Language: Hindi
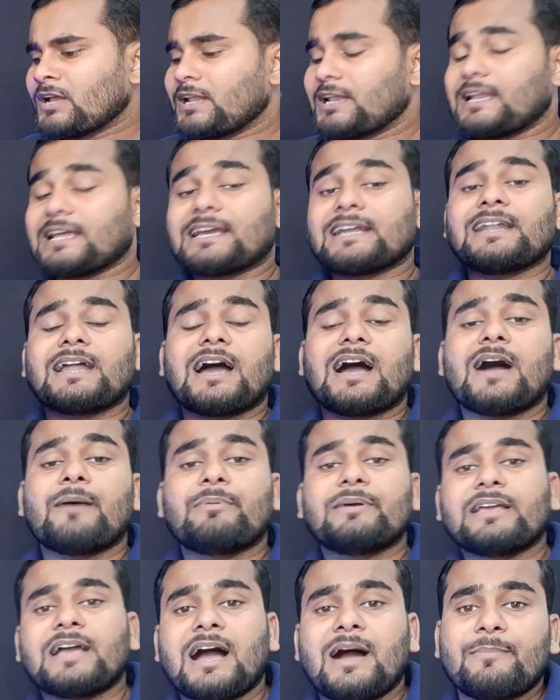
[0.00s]
लेकिन अब
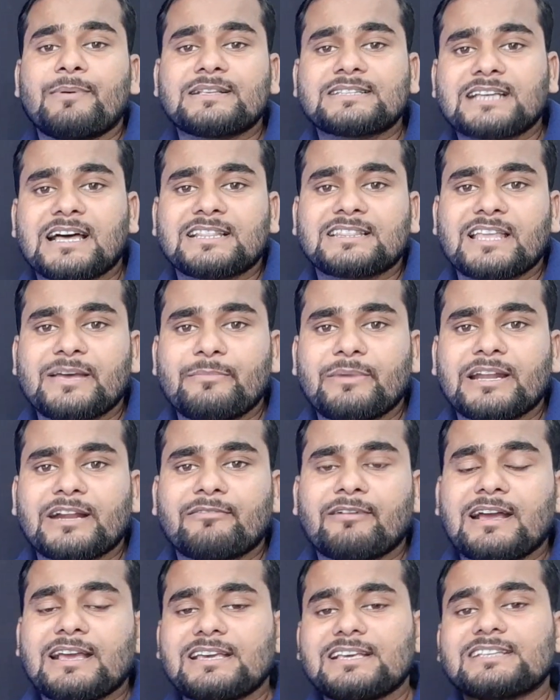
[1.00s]
यहाँ पे जानते हैं मेरे
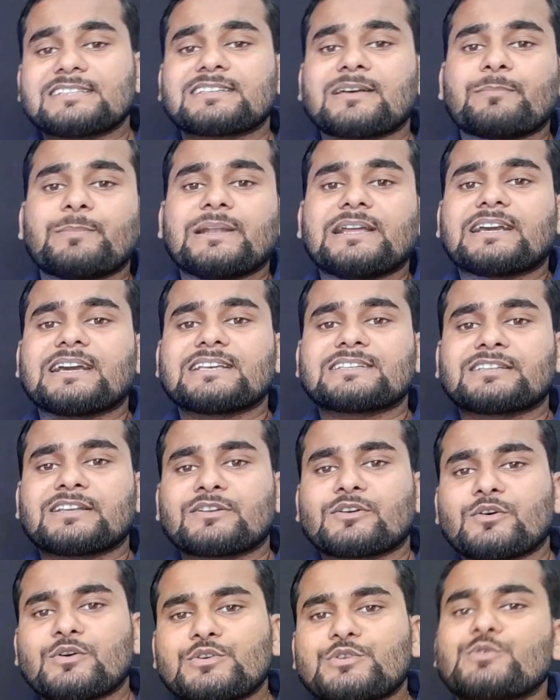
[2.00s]
भाई इस एप्लीकेशन
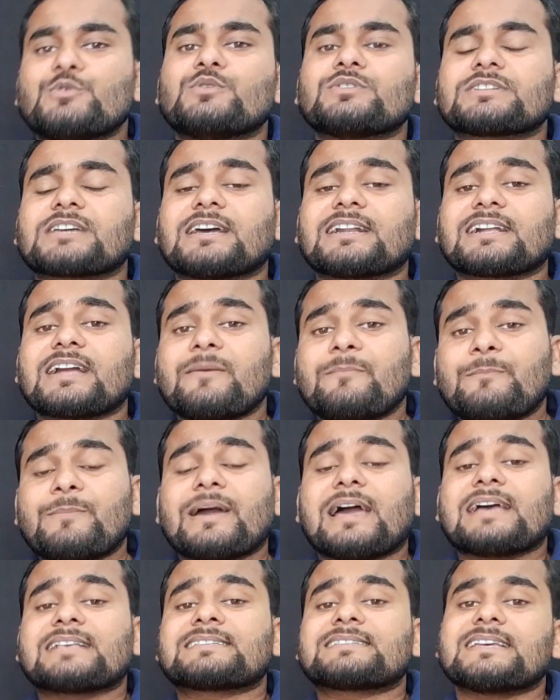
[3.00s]
को यूज़ करके
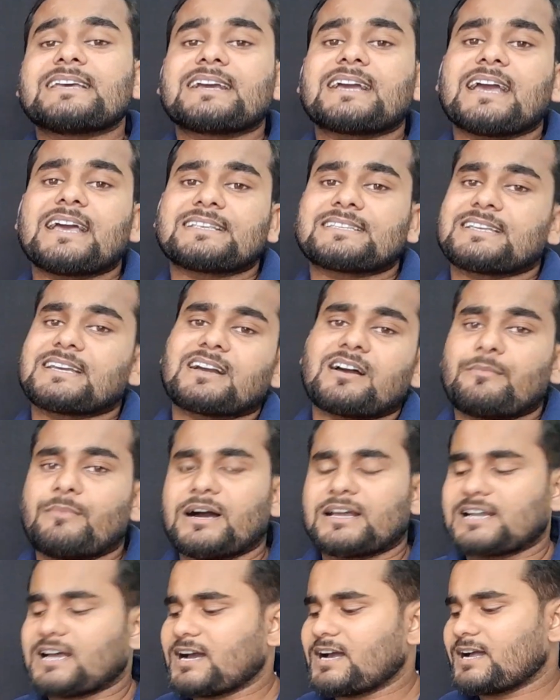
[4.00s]
पैसे कैसे
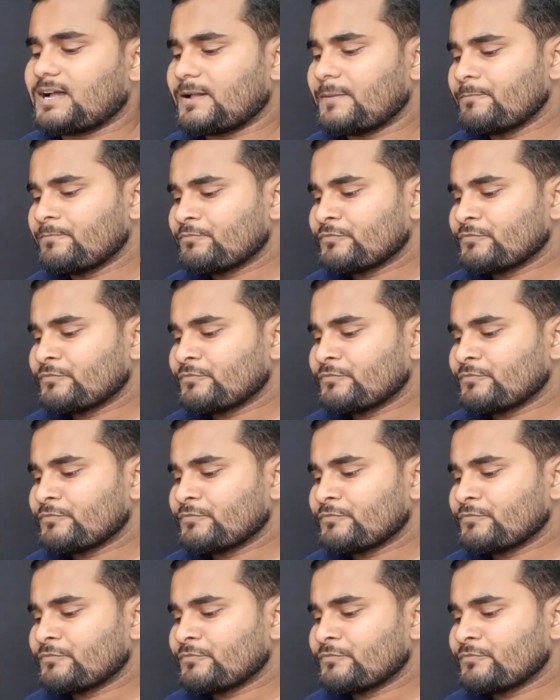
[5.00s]
कमाना है